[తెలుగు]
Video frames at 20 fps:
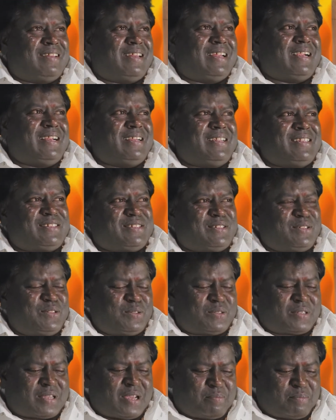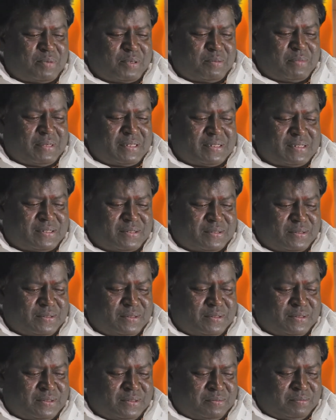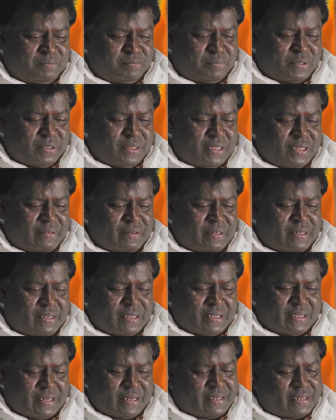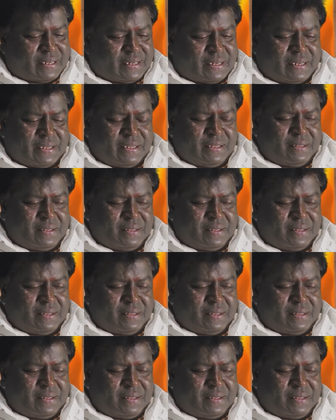లేడీస్ కాంప్లిమెంట్స్ పొందామంటే గ్రేట్ అండి